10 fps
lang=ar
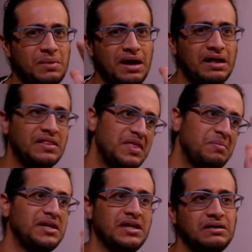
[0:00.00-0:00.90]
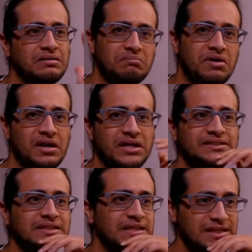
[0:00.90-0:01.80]
سبعه ثمانيه
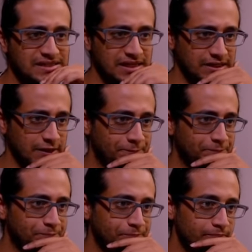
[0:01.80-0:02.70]
مرات زي كذا